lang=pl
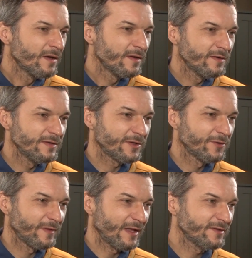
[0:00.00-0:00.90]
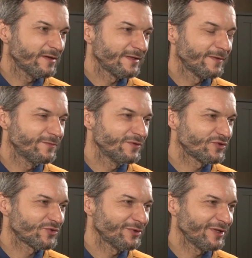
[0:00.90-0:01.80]
E, jako radny, ale
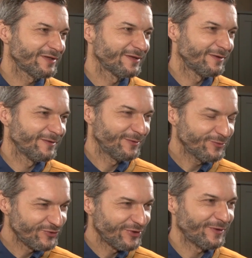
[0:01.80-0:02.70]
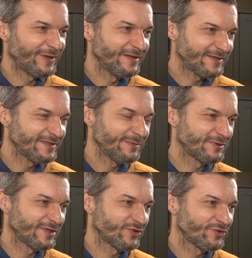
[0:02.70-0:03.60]
również członek różnych organizacji
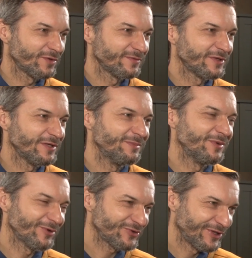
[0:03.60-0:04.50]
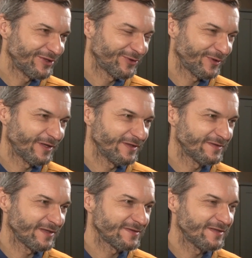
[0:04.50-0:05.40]
pozarządowych i miłośnik tych
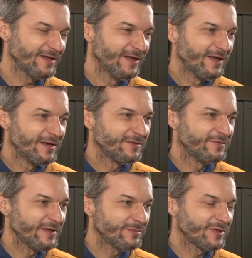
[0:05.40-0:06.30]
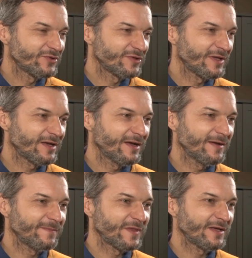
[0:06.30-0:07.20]
organizacji, e, wiem, że
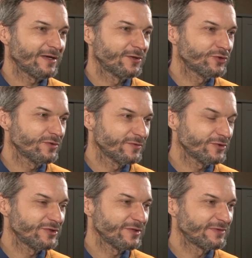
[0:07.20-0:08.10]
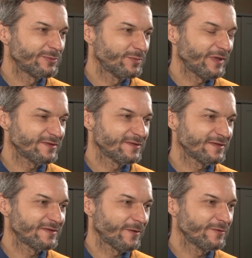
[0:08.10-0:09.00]
taka, taka gotowość współpracy
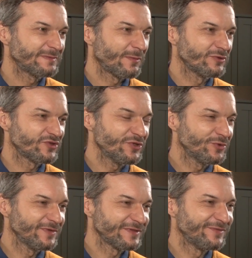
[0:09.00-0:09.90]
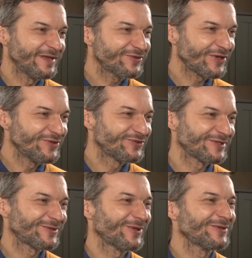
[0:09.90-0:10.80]
ze strony społeczników jest większa niż
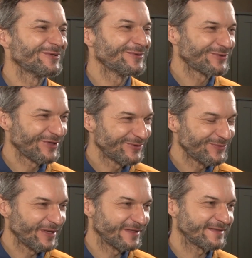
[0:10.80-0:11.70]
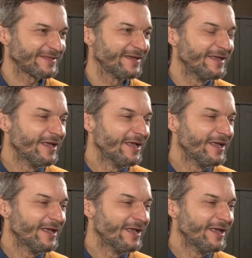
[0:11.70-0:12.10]
ze strony Urzędu Miasta.